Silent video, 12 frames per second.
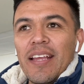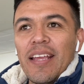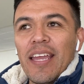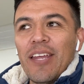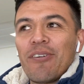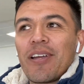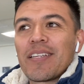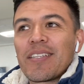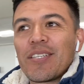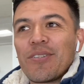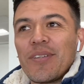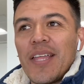Quiero que
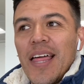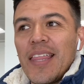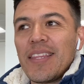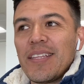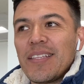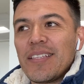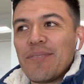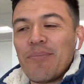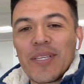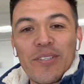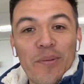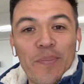esta ciudad
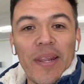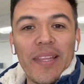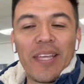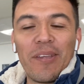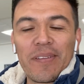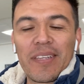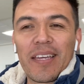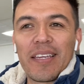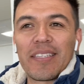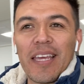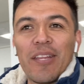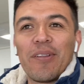me sorprende, yo sé que
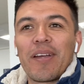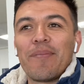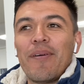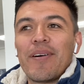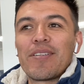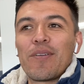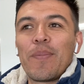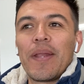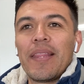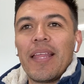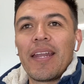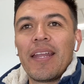siento que me va a
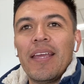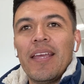sorprender.